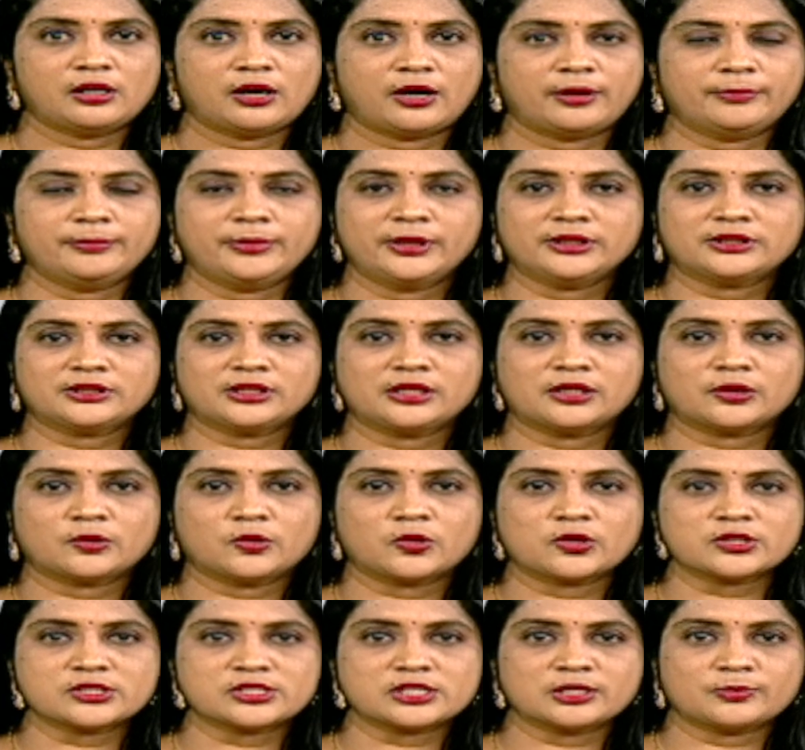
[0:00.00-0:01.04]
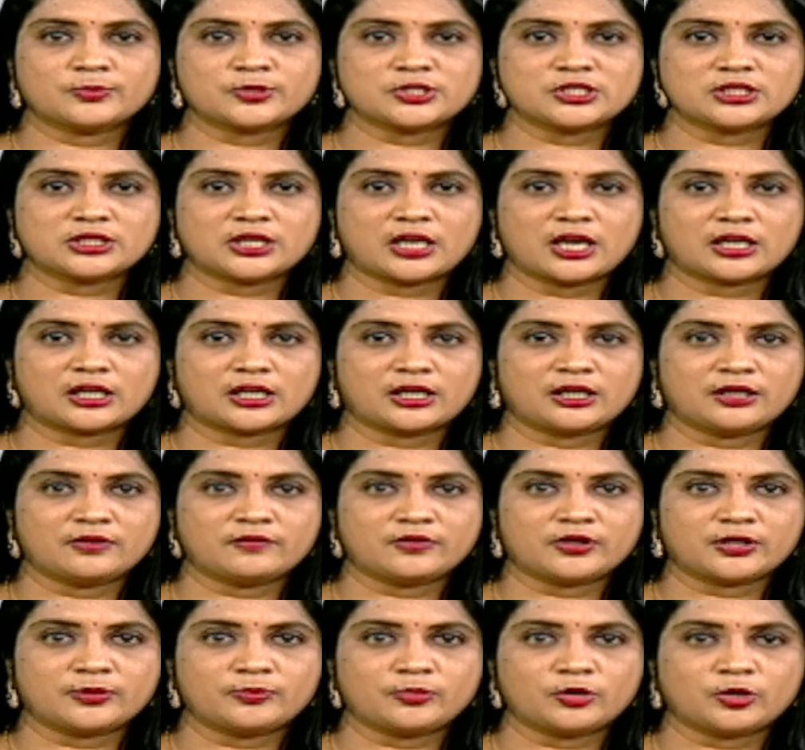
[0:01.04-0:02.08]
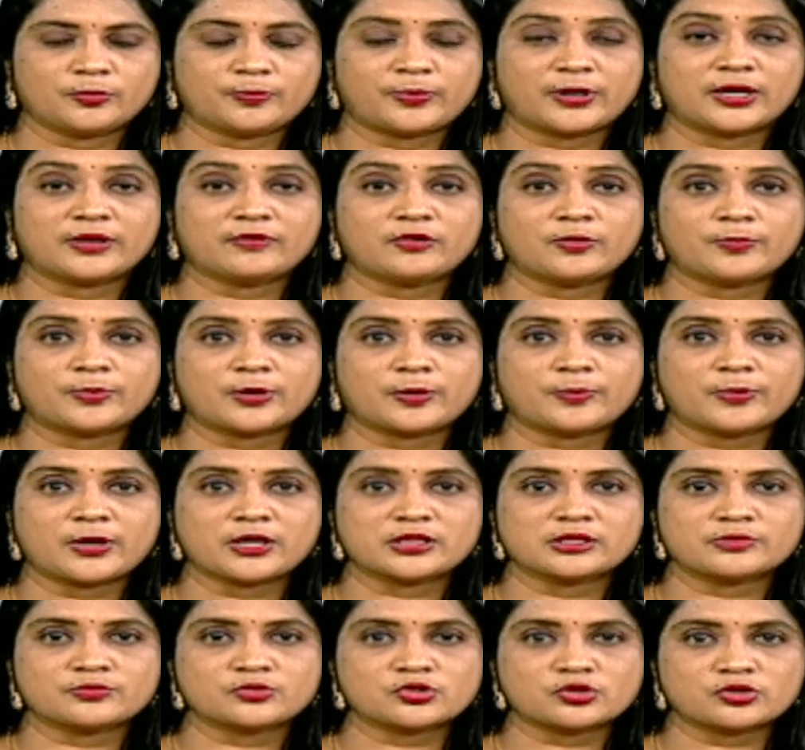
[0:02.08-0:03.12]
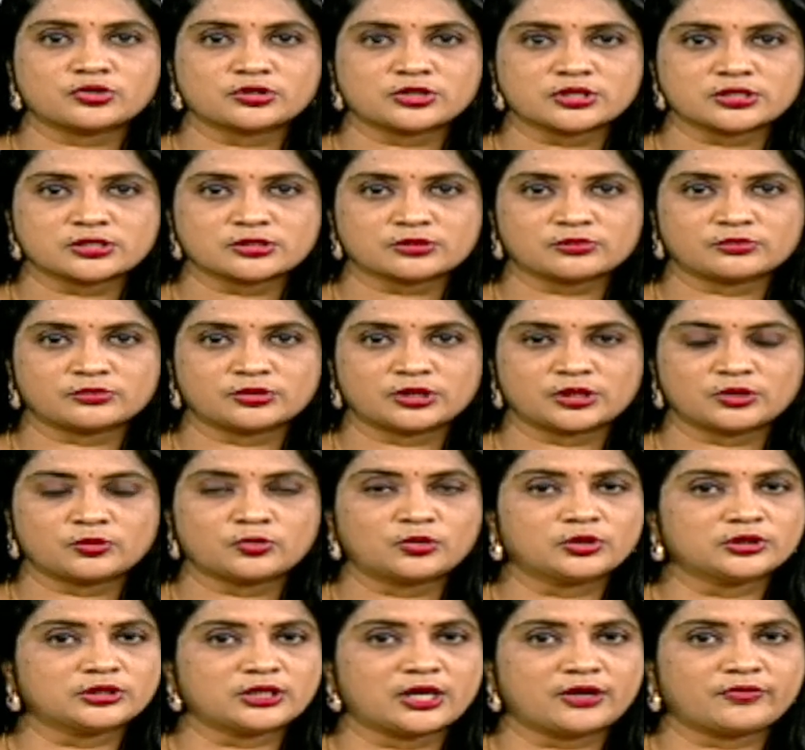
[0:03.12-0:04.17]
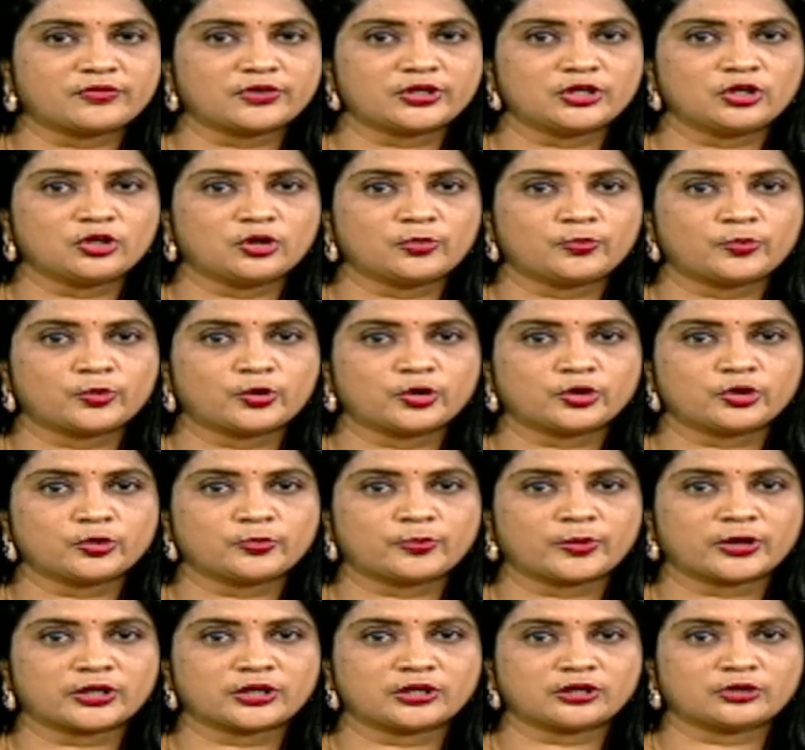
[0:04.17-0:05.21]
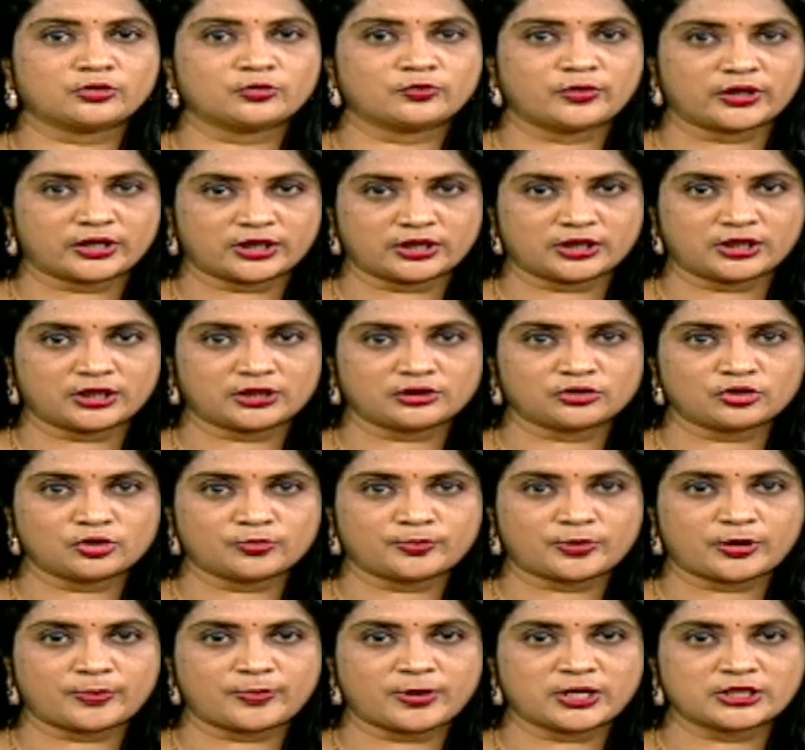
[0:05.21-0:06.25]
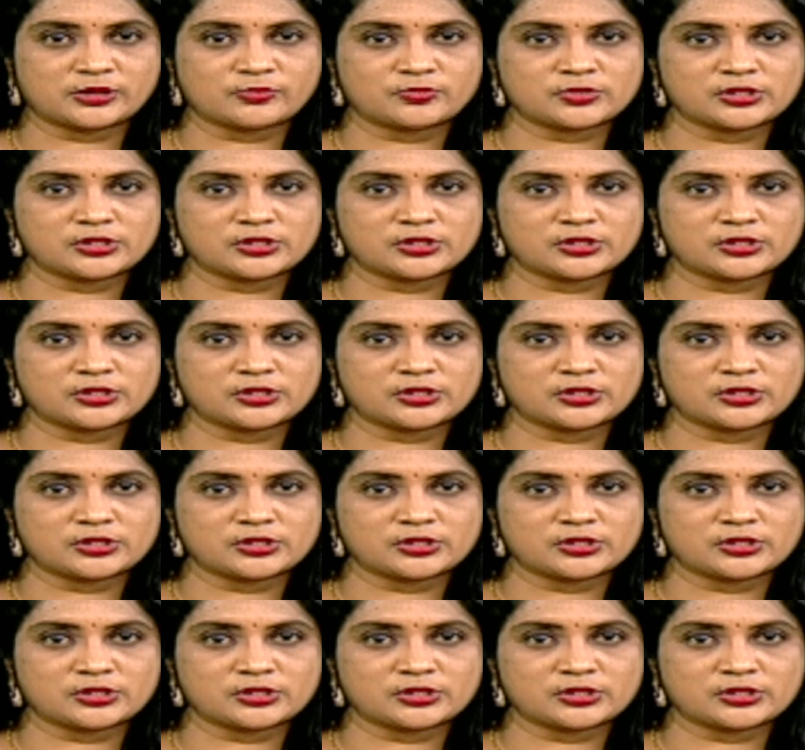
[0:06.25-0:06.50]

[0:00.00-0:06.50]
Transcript: అంబేద్కర్ కోనసీమ జిల్లా గన్నవరంలో పడవ ప్రమాదం చోటు చేసుకుంది గోదావరిలో బోటు పక్కకు వరగడంతో ప్రమాదం